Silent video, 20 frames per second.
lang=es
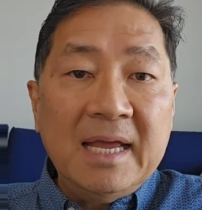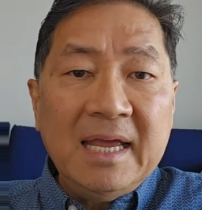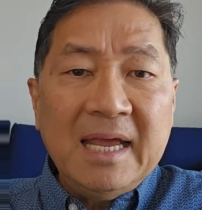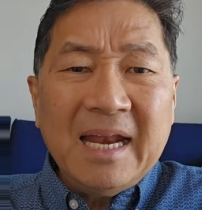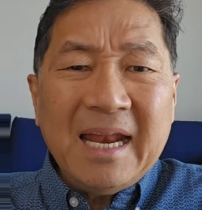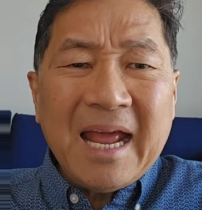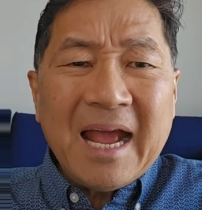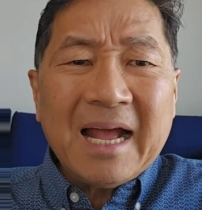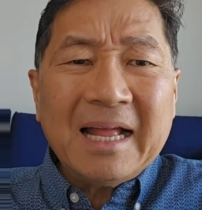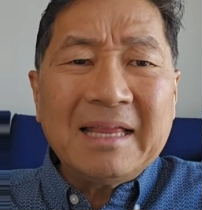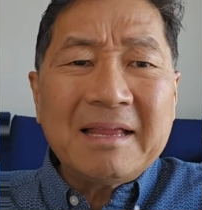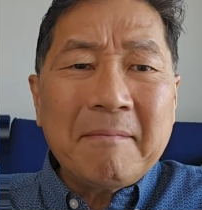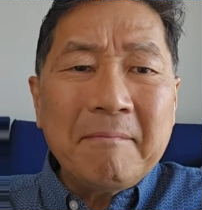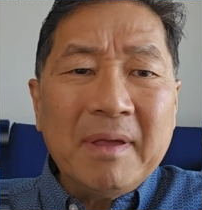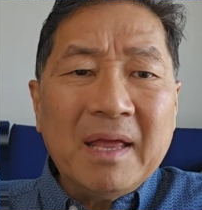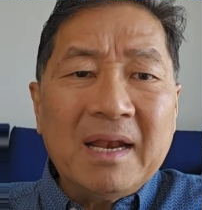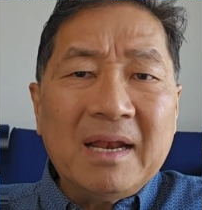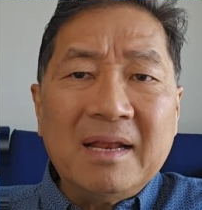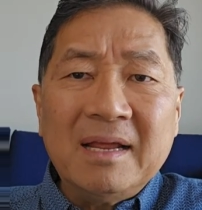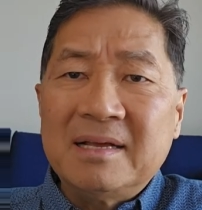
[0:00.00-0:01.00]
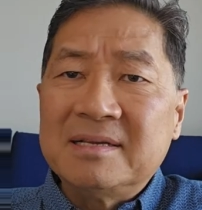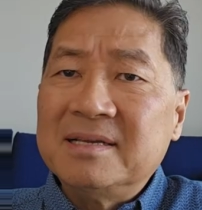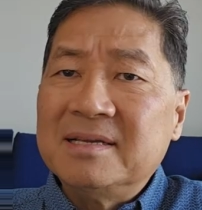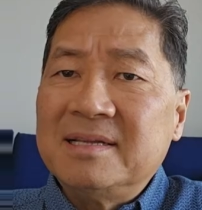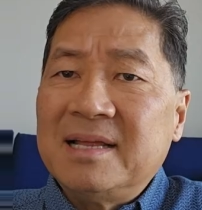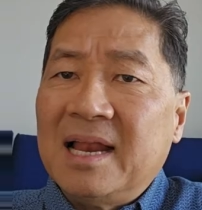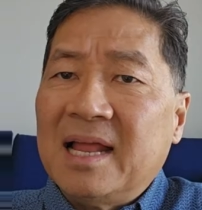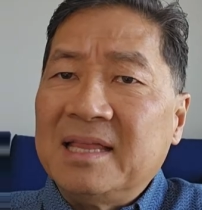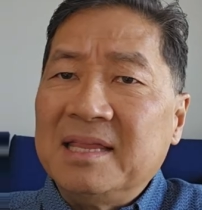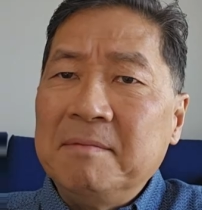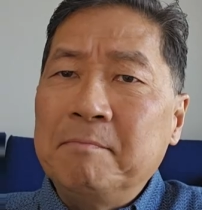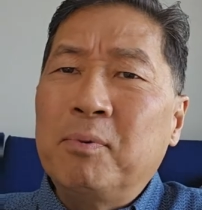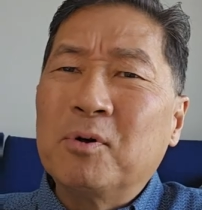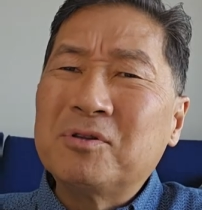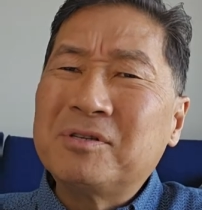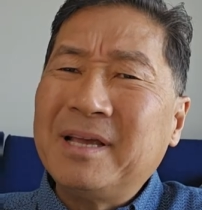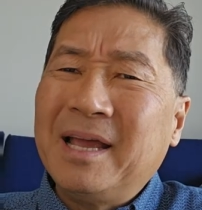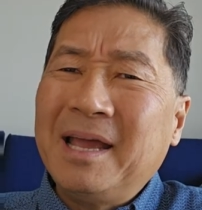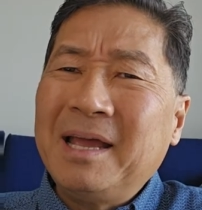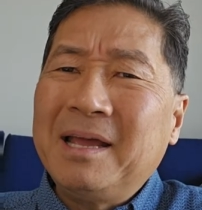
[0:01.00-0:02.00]
Y, también existe la
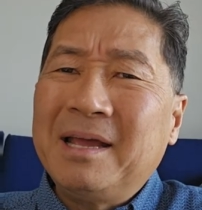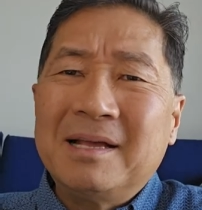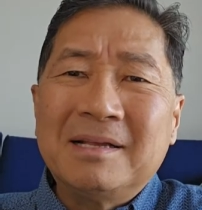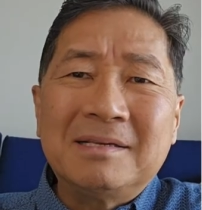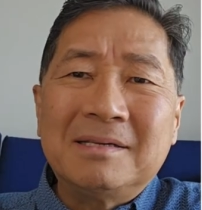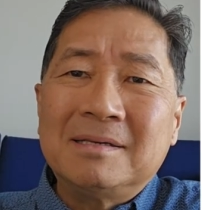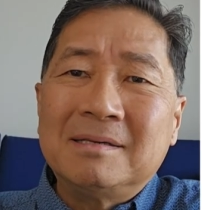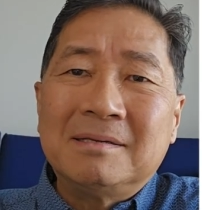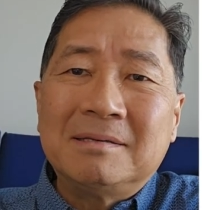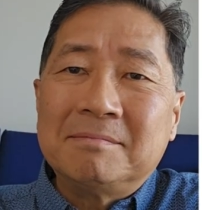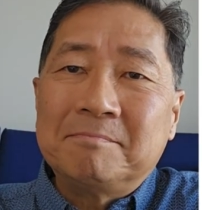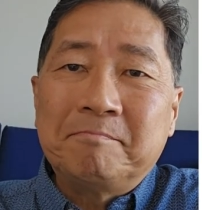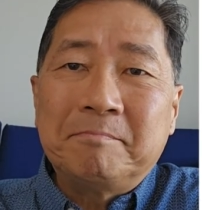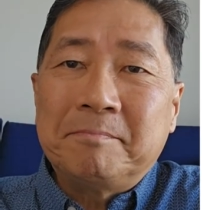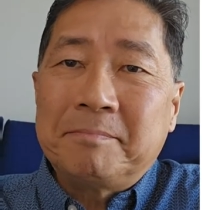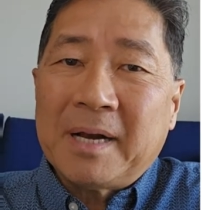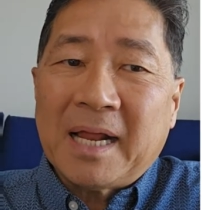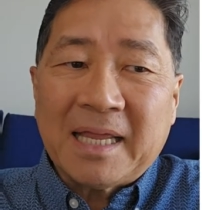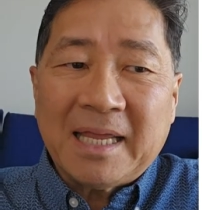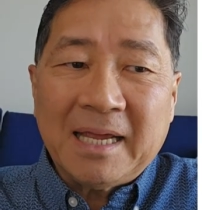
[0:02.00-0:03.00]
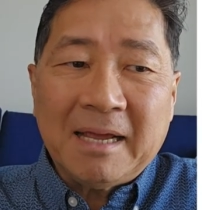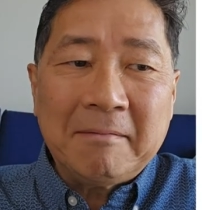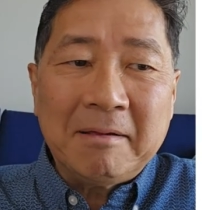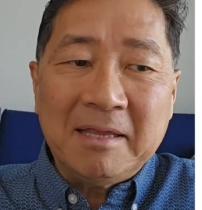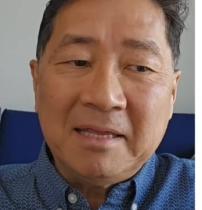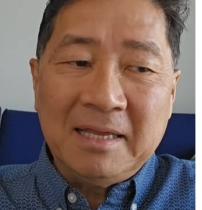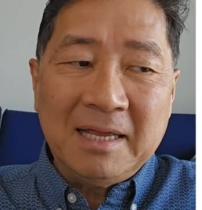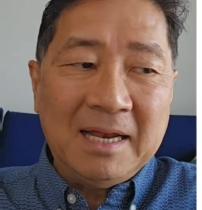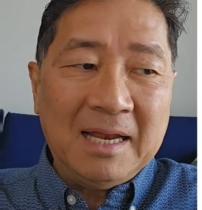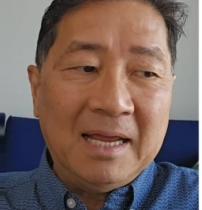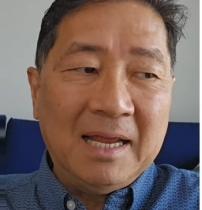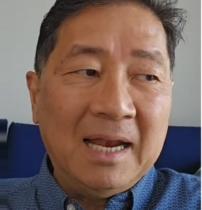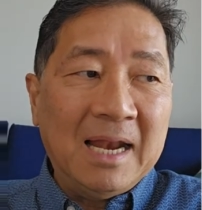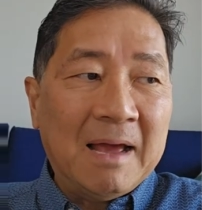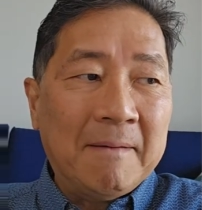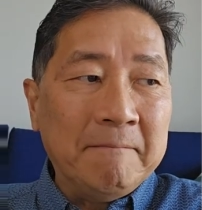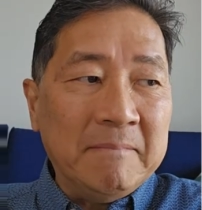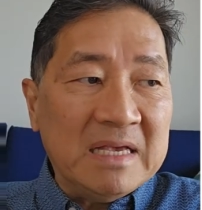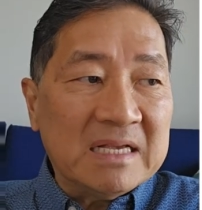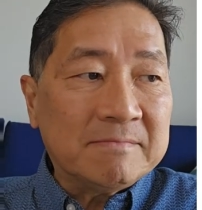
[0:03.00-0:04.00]
tipo C, que es prácticamente
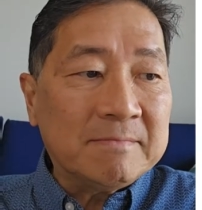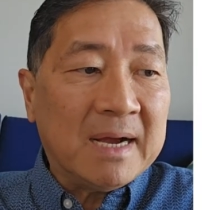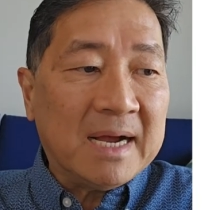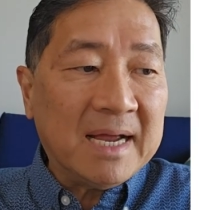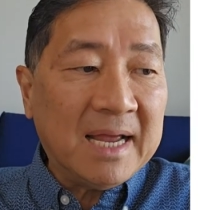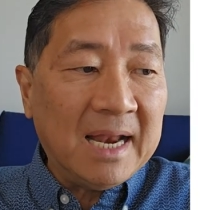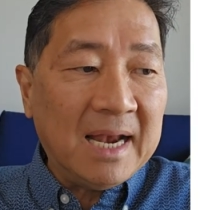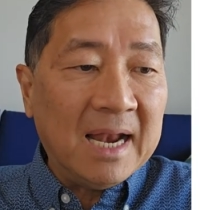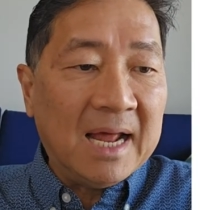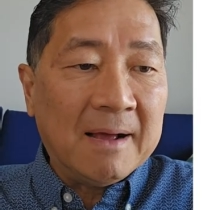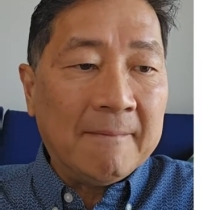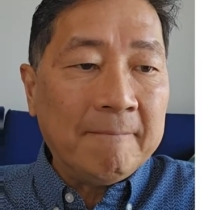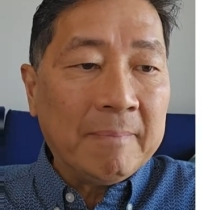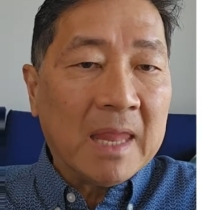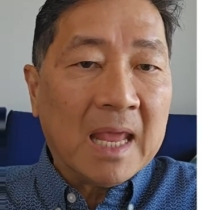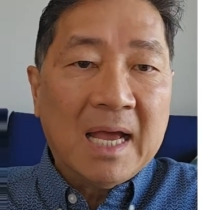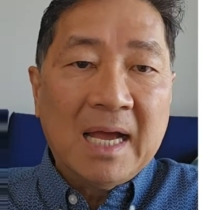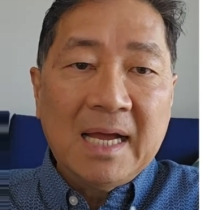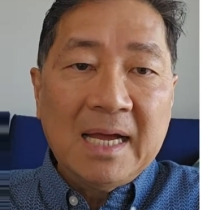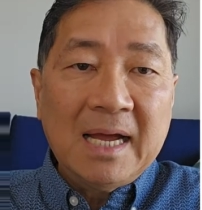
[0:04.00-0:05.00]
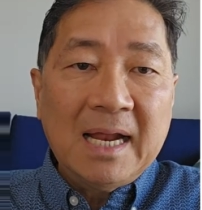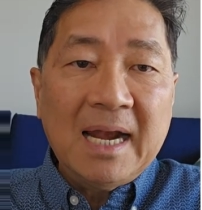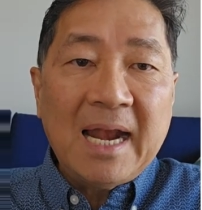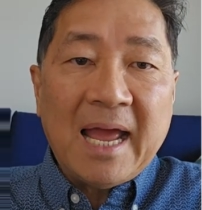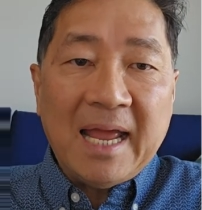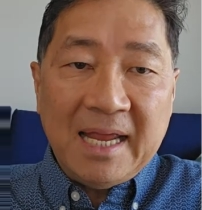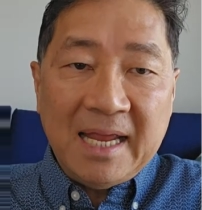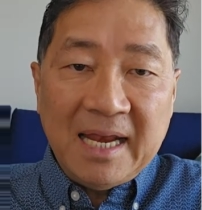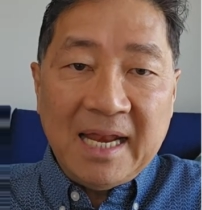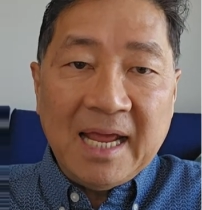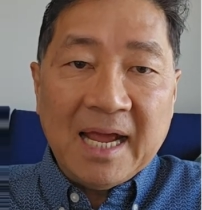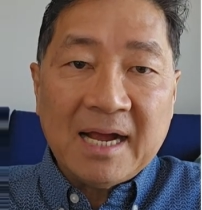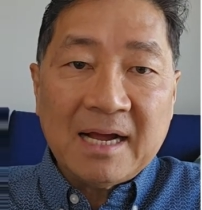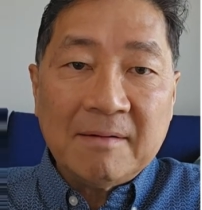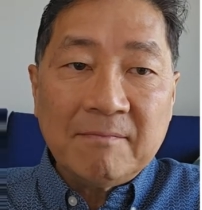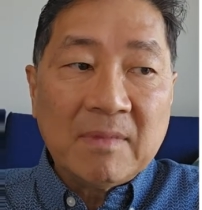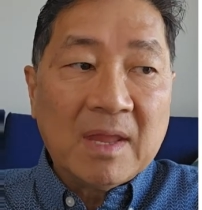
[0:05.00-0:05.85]
la misma que la, la Y.